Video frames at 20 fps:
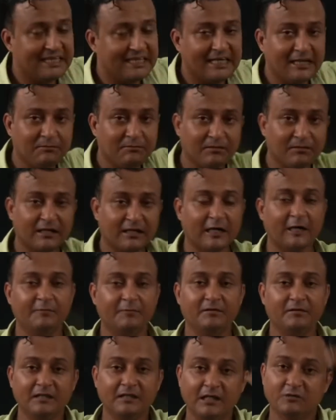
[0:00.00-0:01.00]
के
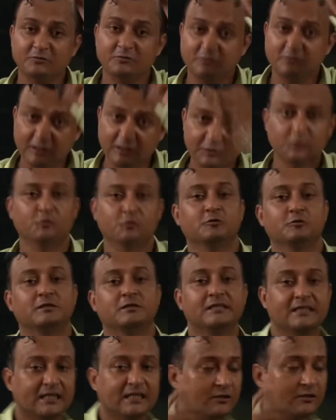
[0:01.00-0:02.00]
बराबर या उससे
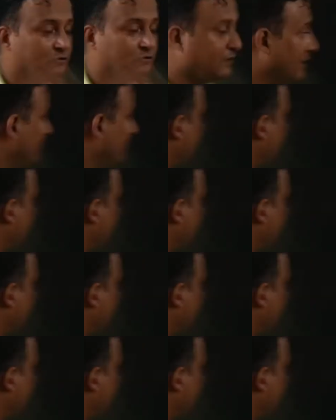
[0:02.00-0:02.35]
छोटी है तो अब